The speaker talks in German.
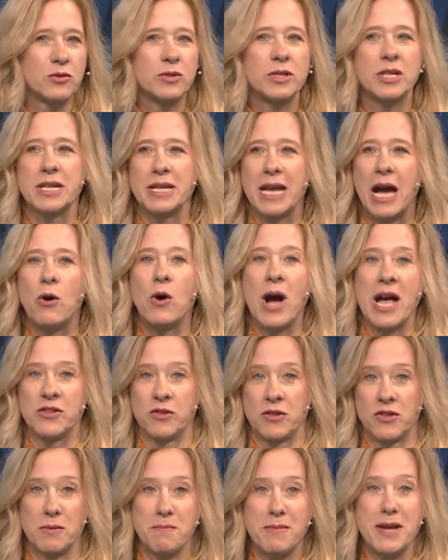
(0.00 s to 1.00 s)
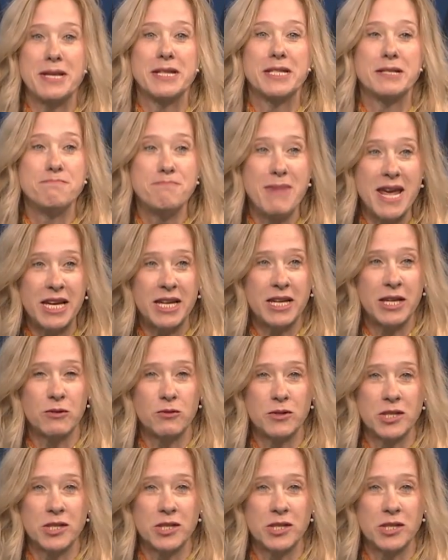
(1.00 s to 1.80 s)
Und genau, also zumindest mich